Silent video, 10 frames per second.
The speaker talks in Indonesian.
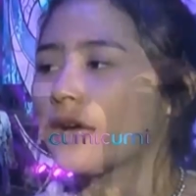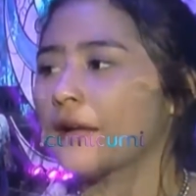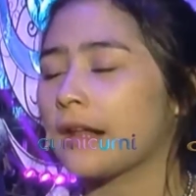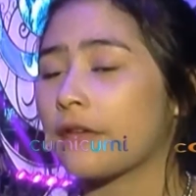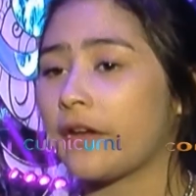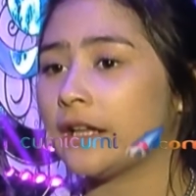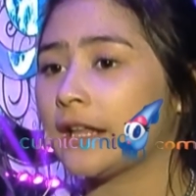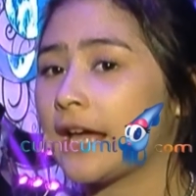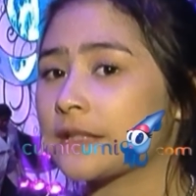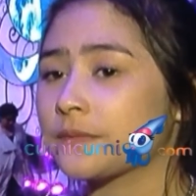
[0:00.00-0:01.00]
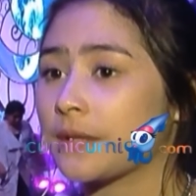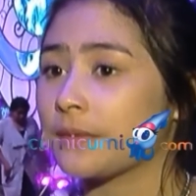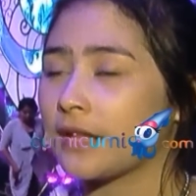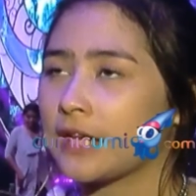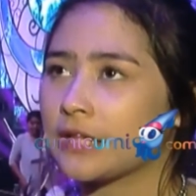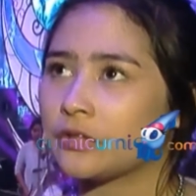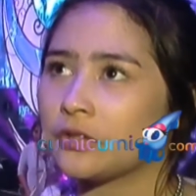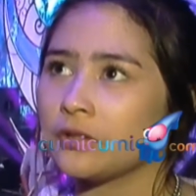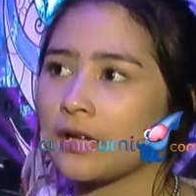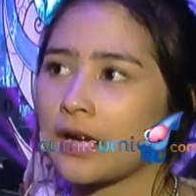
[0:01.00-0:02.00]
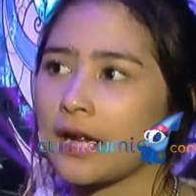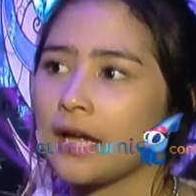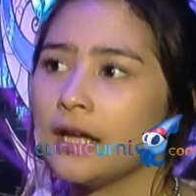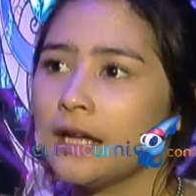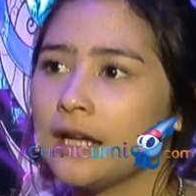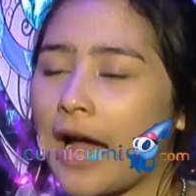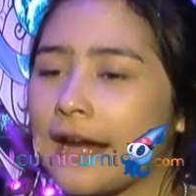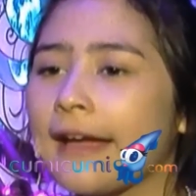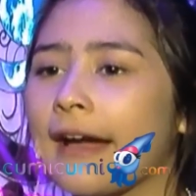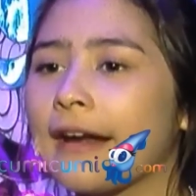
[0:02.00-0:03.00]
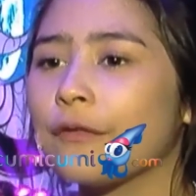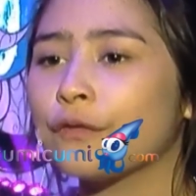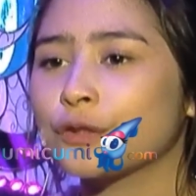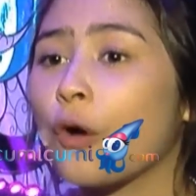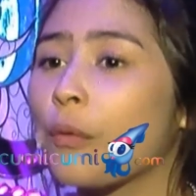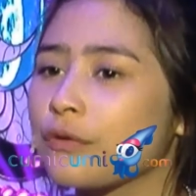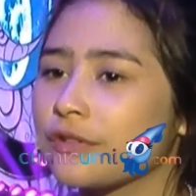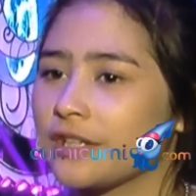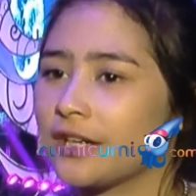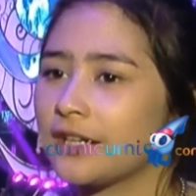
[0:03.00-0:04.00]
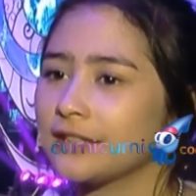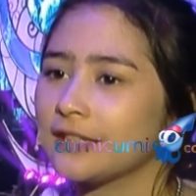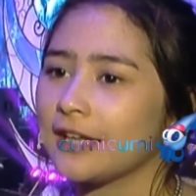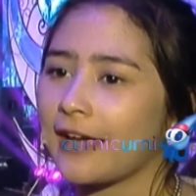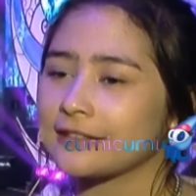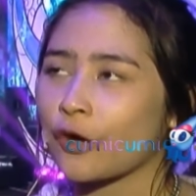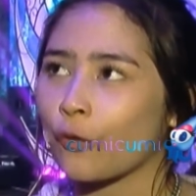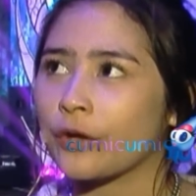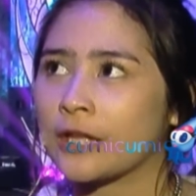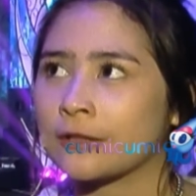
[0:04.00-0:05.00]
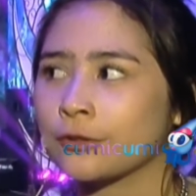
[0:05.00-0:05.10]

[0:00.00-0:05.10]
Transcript: grand final Gegas Pencari Bintang itu karena adegannya slow motion jadi kayak seru gitu.